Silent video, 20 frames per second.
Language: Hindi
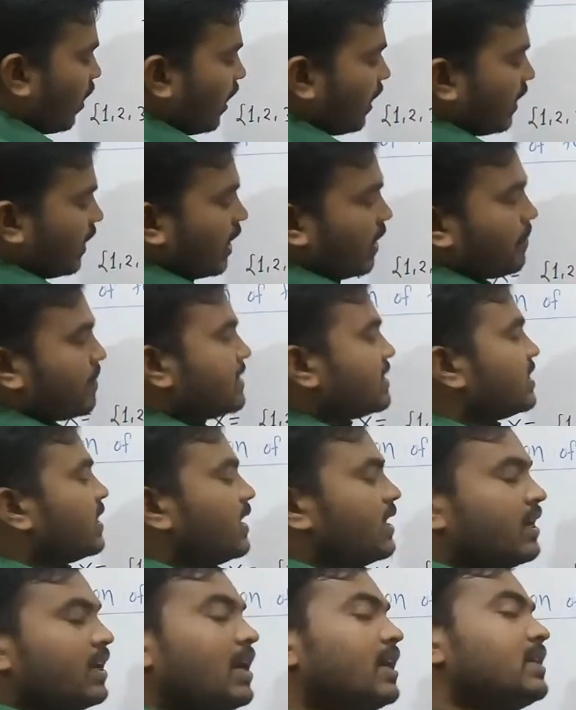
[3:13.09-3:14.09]
करने का बस
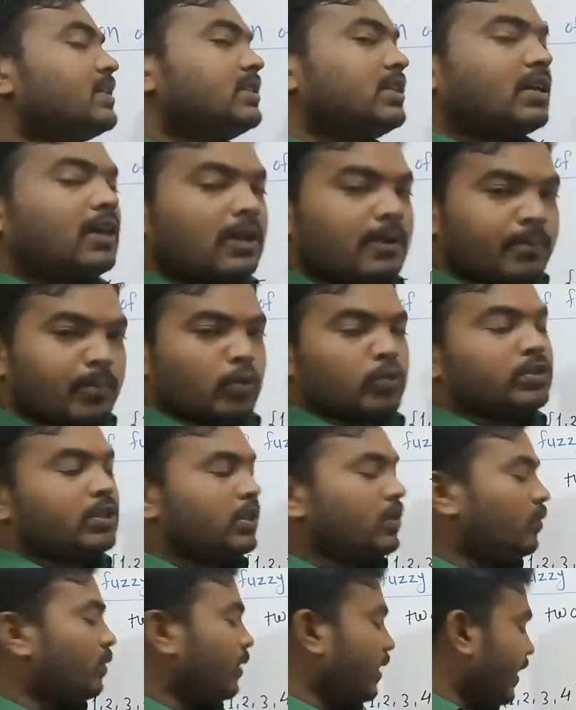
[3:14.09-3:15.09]
तरीका है इससे कंफ्यूज
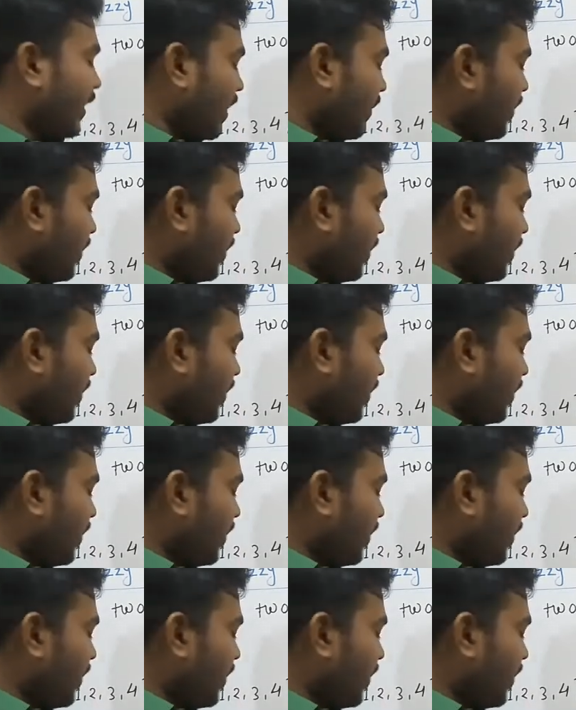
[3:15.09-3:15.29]
नहीं होना है